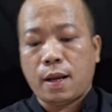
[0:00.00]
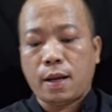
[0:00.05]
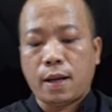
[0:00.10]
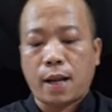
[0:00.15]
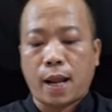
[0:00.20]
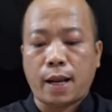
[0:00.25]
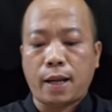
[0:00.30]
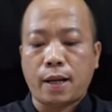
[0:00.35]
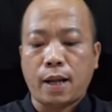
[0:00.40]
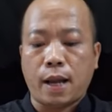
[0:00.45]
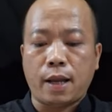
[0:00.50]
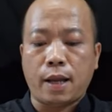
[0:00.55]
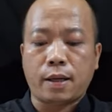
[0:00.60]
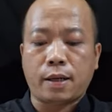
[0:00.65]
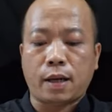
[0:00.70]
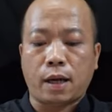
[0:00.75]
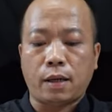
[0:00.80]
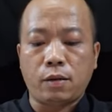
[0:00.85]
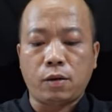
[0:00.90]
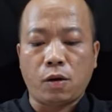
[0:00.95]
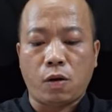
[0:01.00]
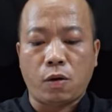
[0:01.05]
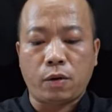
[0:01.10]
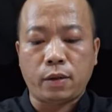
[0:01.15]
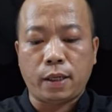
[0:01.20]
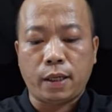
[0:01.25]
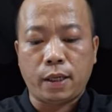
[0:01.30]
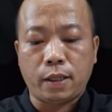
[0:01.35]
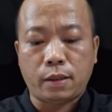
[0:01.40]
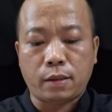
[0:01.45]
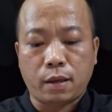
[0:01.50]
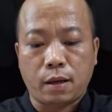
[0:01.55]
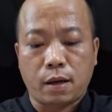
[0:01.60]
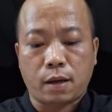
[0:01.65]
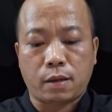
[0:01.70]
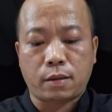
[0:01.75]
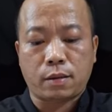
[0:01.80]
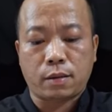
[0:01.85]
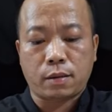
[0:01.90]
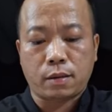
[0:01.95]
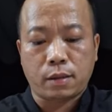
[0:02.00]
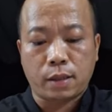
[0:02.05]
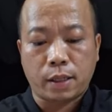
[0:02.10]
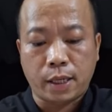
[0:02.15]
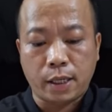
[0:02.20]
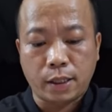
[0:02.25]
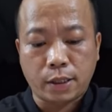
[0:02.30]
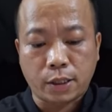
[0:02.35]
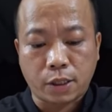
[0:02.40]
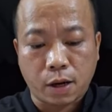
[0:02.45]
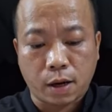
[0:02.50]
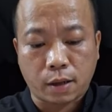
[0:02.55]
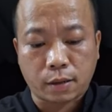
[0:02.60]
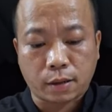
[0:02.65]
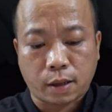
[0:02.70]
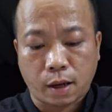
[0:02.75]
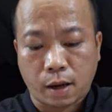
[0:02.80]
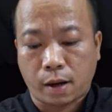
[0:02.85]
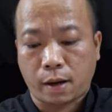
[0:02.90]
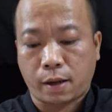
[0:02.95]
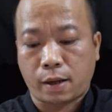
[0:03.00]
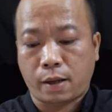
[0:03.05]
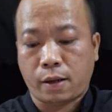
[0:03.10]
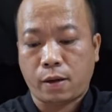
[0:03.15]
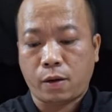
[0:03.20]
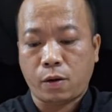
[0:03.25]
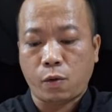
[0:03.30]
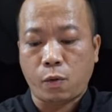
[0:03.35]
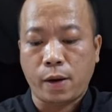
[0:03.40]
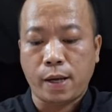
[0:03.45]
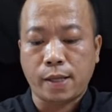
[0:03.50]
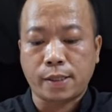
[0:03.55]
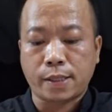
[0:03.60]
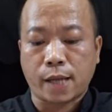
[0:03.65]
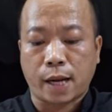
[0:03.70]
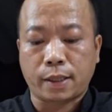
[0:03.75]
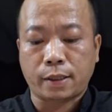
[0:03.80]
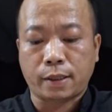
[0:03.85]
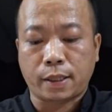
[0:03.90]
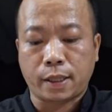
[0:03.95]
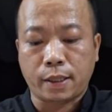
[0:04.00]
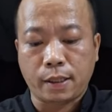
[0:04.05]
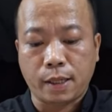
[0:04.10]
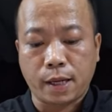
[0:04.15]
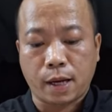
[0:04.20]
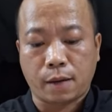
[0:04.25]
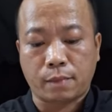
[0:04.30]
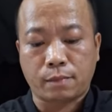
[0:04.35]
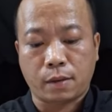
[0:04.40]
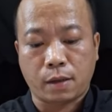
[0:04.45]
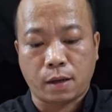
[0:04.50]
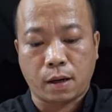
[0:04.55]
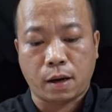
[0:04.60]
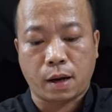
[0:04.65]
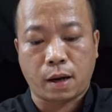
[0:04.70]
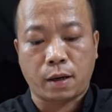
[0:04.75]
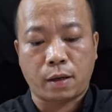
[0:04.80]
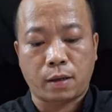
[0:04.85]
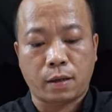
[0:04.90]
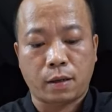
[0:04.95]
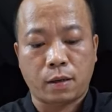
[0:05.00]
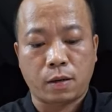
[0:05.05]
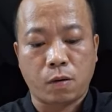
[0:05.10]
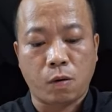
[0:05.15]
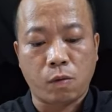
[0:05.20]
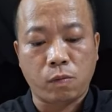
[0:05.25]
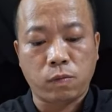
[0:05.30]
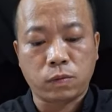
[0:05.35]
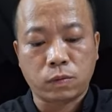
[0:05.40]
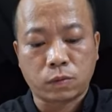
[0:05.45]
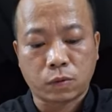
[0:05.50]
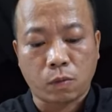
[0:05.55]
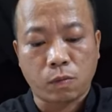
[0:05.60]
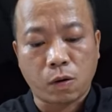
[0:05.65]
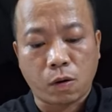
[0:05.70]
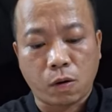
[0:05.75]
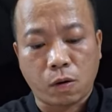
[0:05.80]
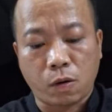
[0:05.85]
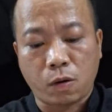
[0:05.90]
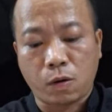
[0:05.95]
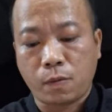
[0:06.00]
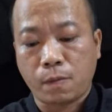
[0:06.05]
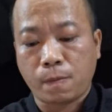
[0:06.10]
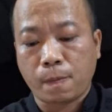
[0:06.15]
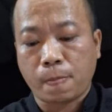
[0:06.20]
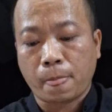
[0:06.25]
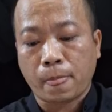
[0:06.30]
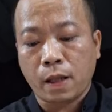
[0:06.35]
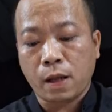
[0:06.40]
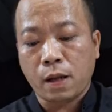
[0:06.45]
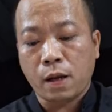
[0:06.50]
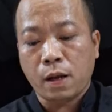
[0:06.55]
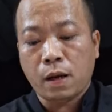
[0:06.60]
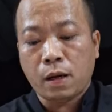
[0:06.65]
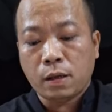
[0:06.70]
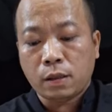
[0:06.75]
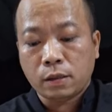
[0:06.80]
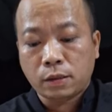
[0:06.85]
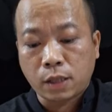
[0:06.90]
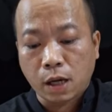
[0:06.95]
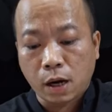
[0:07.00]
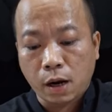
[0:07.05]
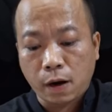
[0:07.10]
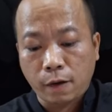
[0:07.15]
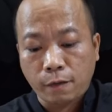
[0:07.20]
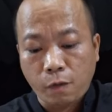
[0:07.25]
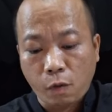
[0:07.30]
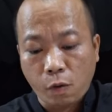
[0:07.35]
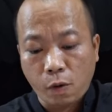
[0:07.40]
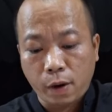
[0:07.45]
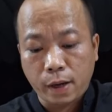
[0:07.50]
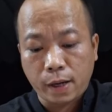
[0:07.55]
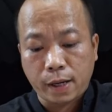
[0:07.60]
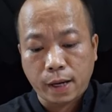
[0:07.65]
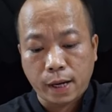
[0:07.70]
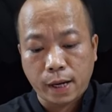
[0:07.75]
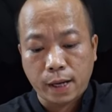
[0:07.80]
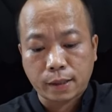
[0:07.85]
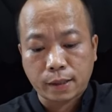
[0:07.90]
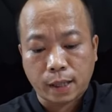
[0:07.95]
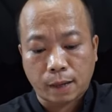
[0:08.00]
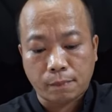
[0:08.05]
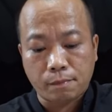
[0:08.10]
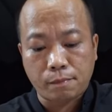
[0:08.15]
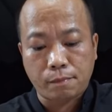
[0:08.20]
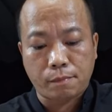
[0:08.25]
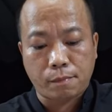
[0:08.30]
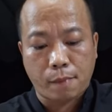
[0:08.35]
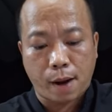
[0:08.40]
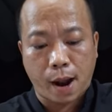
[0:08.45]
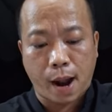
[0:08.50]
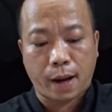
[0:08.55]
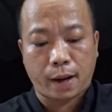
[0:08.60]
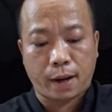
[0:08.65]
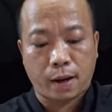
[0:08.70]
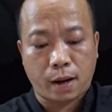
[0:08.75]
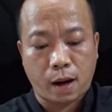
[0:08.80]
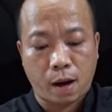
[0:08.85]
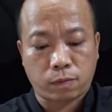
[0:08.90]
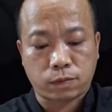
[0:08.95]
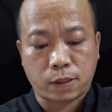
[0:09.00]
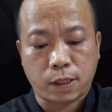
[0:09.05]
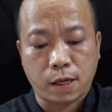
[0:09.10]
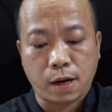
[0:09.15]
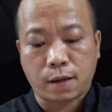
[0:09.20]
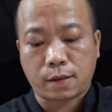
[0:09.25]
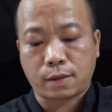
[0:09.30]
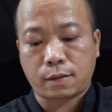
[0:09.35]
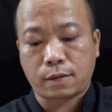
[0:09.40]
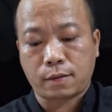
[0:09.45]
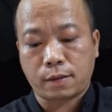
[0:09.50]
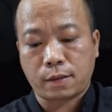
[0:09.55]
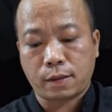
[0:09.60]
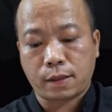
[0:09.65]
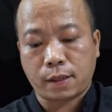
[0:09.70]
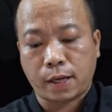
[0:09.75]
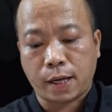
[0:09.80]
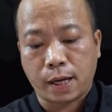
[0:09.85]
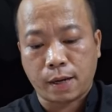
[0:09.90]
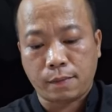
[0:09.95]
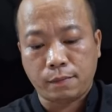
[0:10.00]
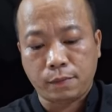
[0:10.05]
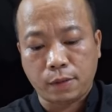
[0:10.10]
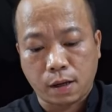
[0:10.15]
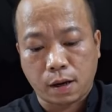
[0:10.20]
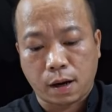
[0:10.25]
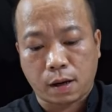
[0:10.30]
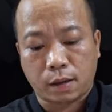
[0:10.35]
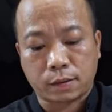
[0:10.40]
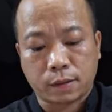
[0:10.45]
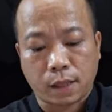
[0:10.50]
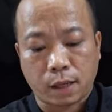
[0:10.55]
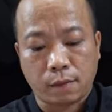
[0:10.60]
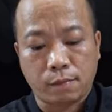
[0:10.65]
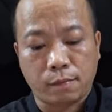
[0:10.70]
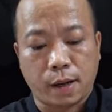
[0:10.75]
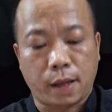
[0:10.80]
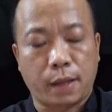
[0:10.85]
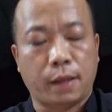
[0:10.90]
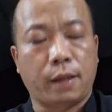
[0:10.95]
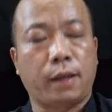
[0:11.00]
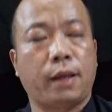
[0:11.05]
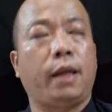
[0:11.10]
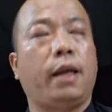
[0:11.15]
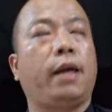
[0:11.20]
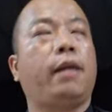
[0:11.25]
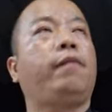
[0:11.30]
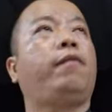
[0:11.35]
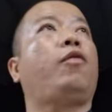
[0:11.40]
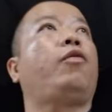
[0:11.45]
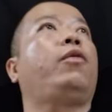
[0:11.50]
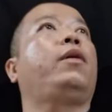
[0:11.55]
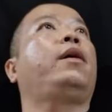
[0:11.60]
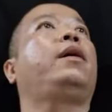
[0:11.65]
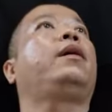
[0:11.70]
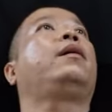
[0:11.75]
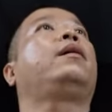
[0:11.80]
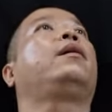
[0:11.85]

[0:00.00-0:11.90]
lay đây cân ngôn ý tượng ý trượng thời uy danh tín nhiệm người hung tung ngô chớ vui ghi tâm bài học trước khiêm nhường thân mình yến vui